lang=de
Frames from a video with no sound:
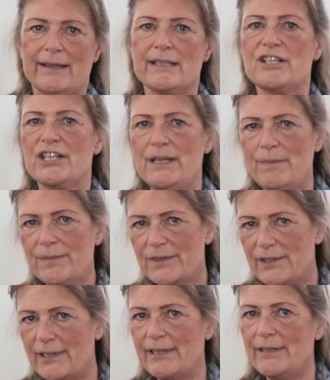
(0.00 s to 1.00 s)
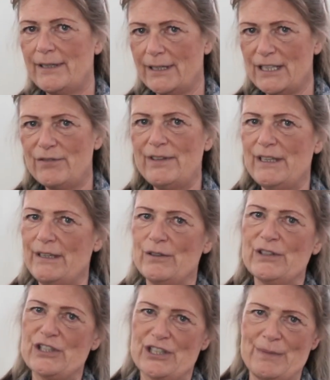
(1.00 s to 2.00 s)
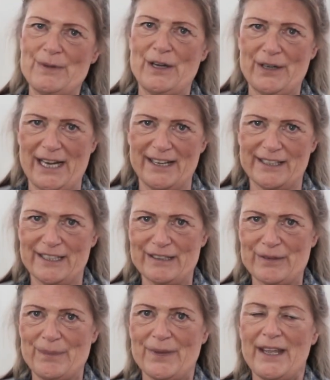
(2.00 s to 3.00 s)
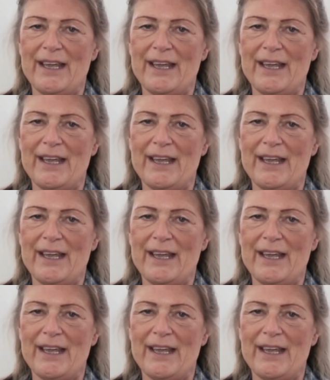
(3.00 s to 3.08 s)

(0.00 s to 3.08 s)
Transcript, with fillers: Das stimmt irgendwie und es stimmt auch gar nicht.